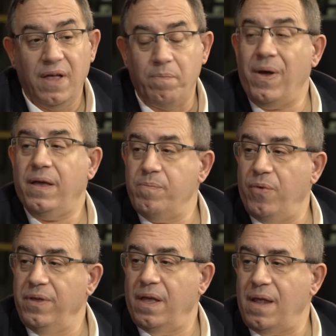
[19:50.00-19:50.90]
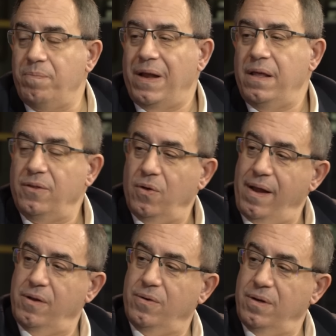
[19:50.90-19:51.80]
Capaz que podía estar peleando
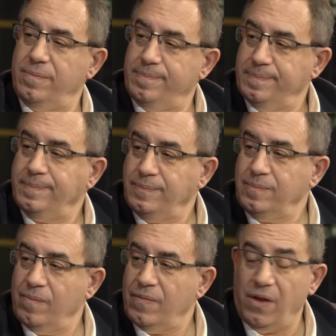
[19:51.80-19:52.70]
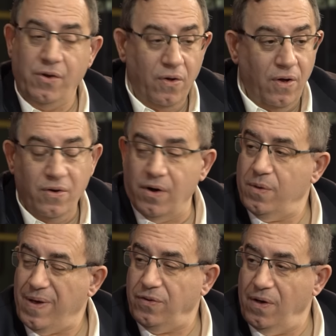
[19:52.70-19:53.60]
algo, ¿no? No con
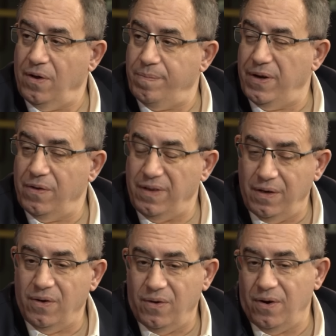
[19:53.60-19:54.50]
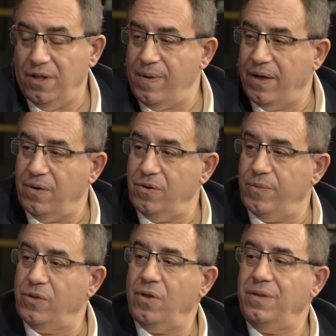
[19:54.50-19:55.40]
Córdoba solo, pero sí con Córdoba, con
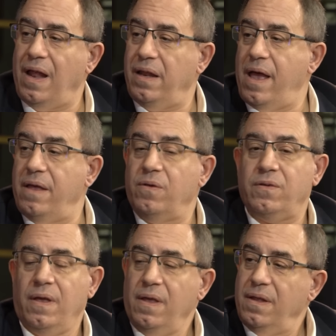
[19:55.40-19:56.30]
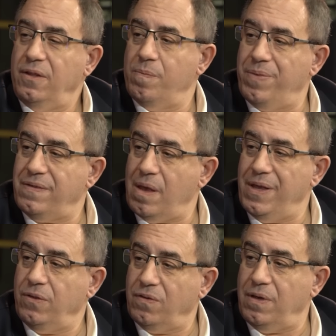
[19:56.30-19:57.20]
un montón de aliados de un
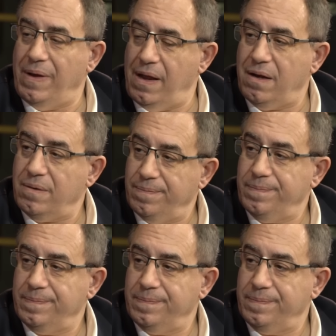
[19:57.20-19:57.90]
pensamiento similar.